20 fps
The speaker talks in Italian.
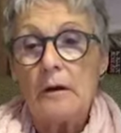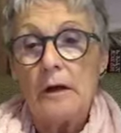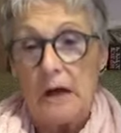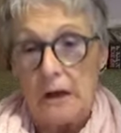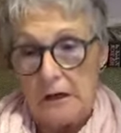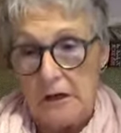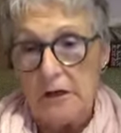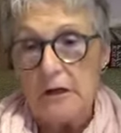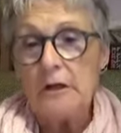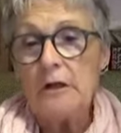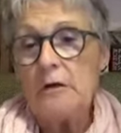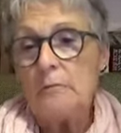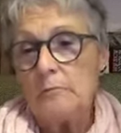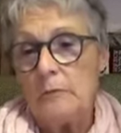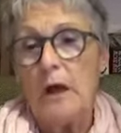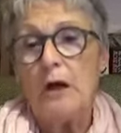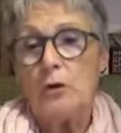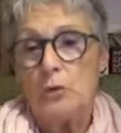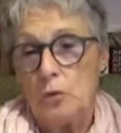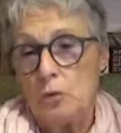
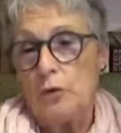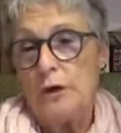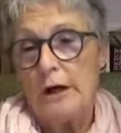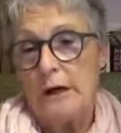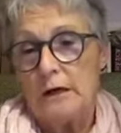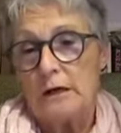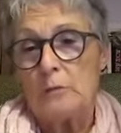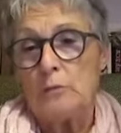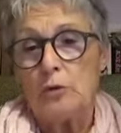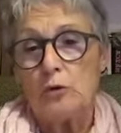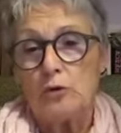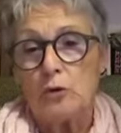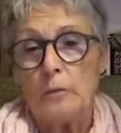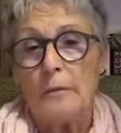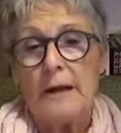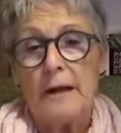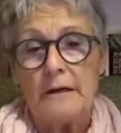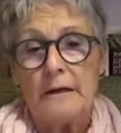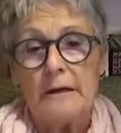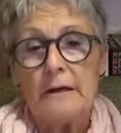Carine, alcune anche molto
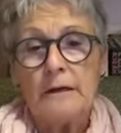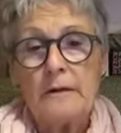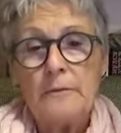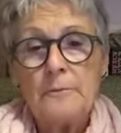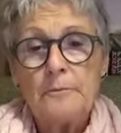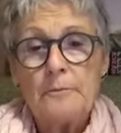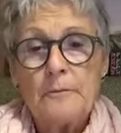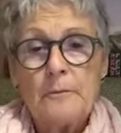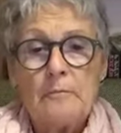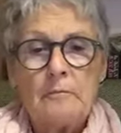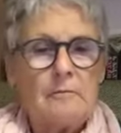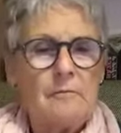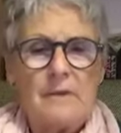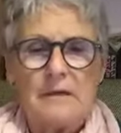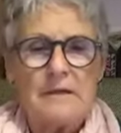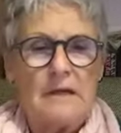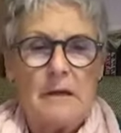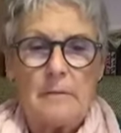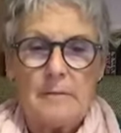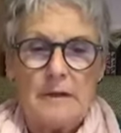belle,
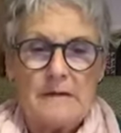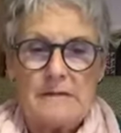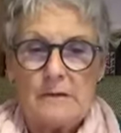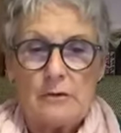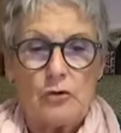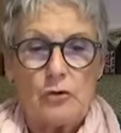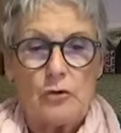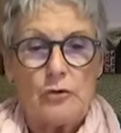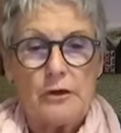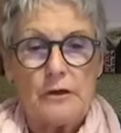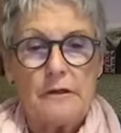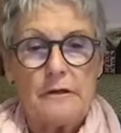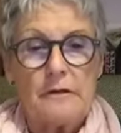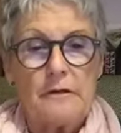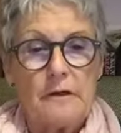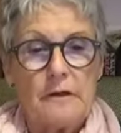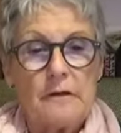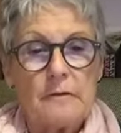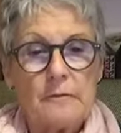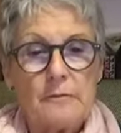ma delle mezze
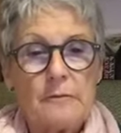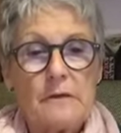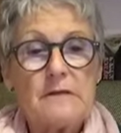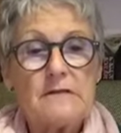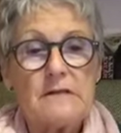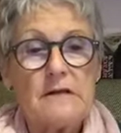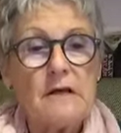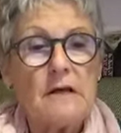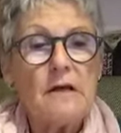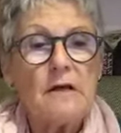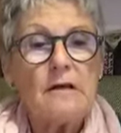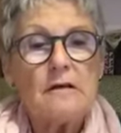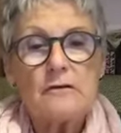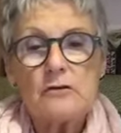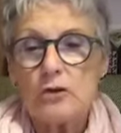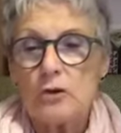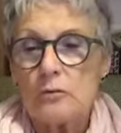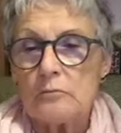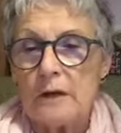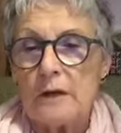troiette. Sì,
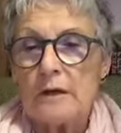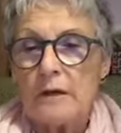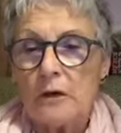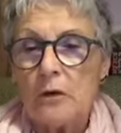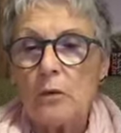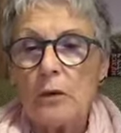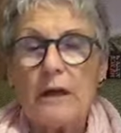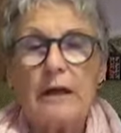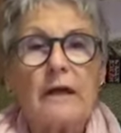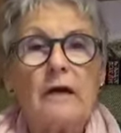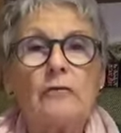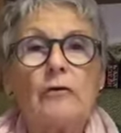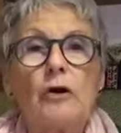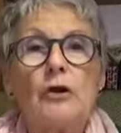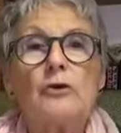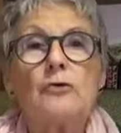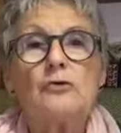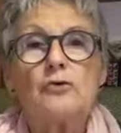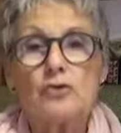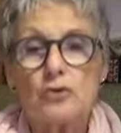insomma, quelle che
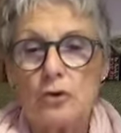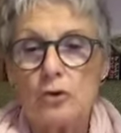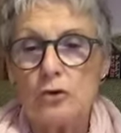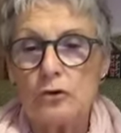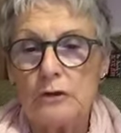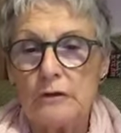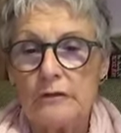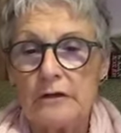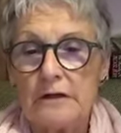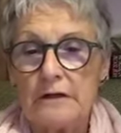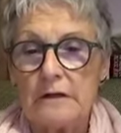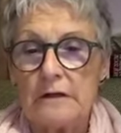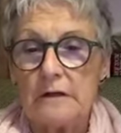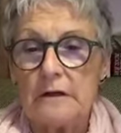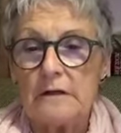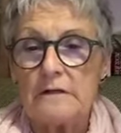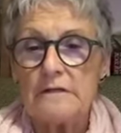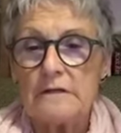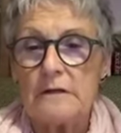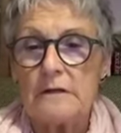vogliono solo
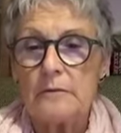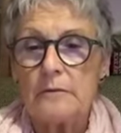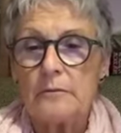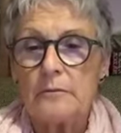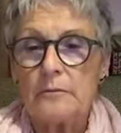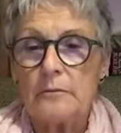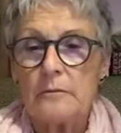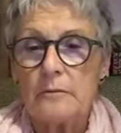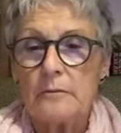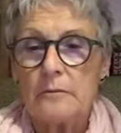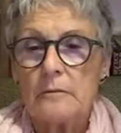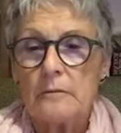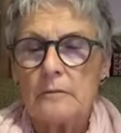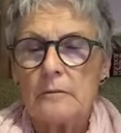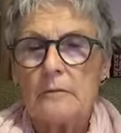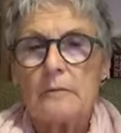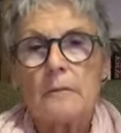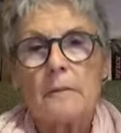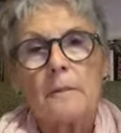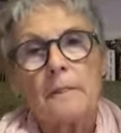divertirsi.
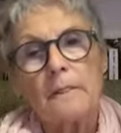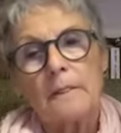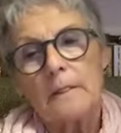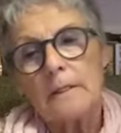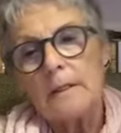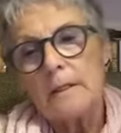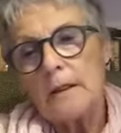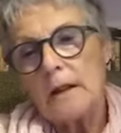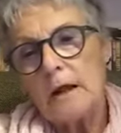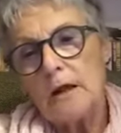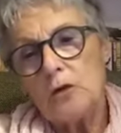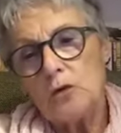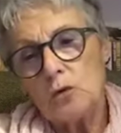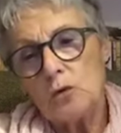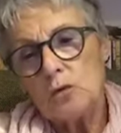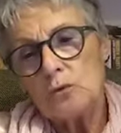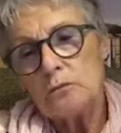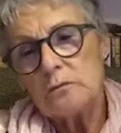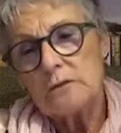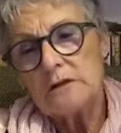E
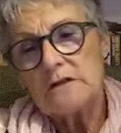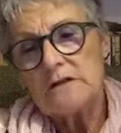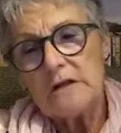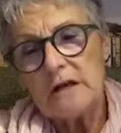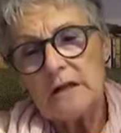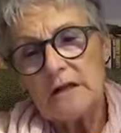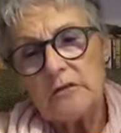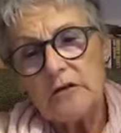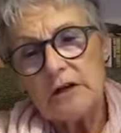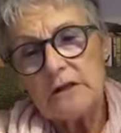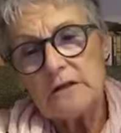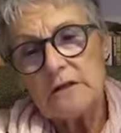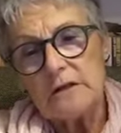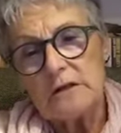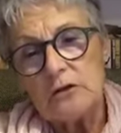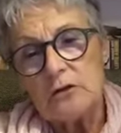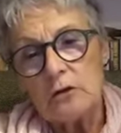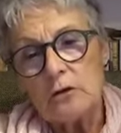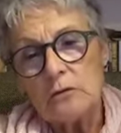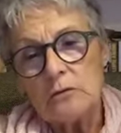tu ti sei
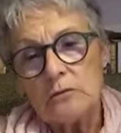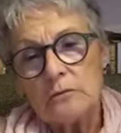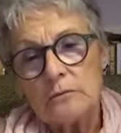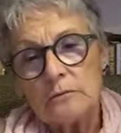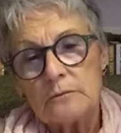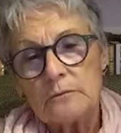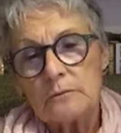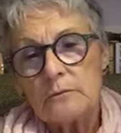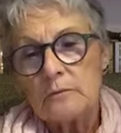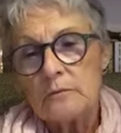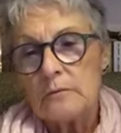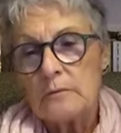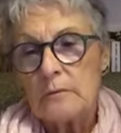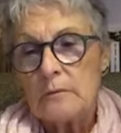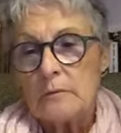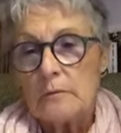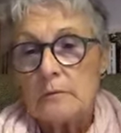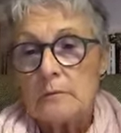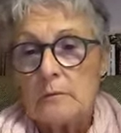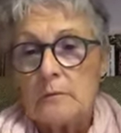divertito?
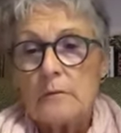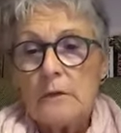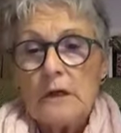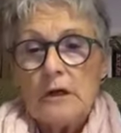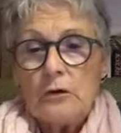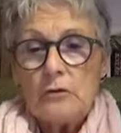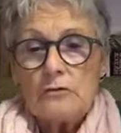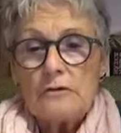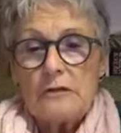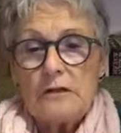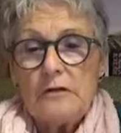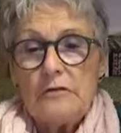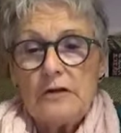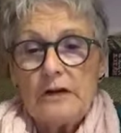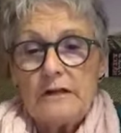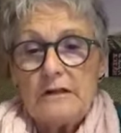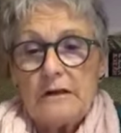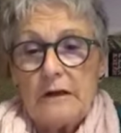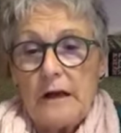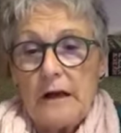Chi non si
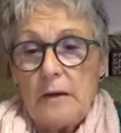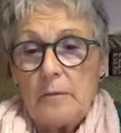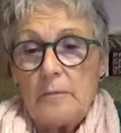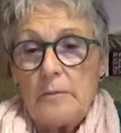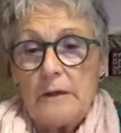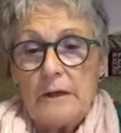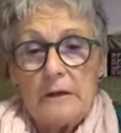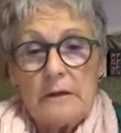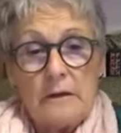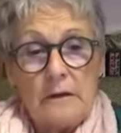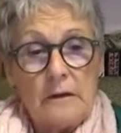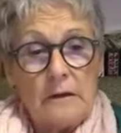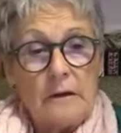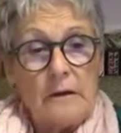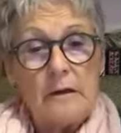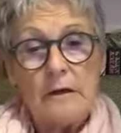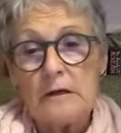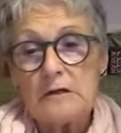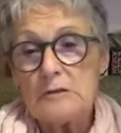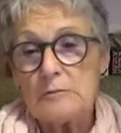divertirebbe?
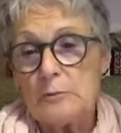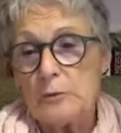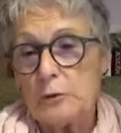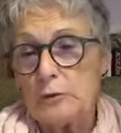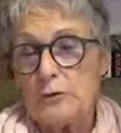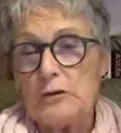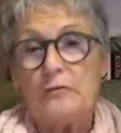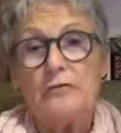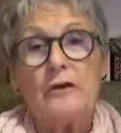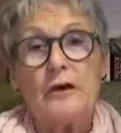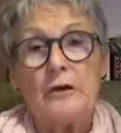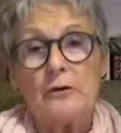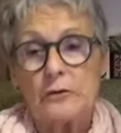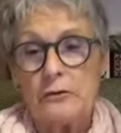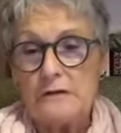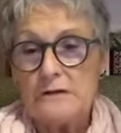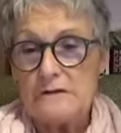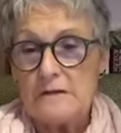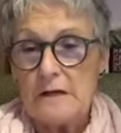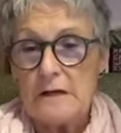risponde fiero
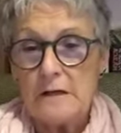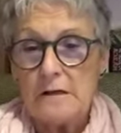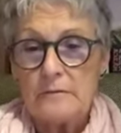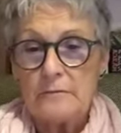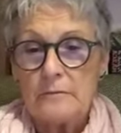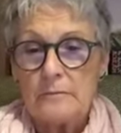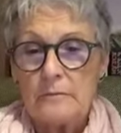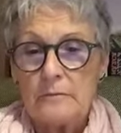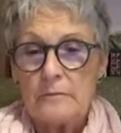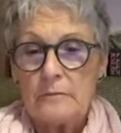di sé.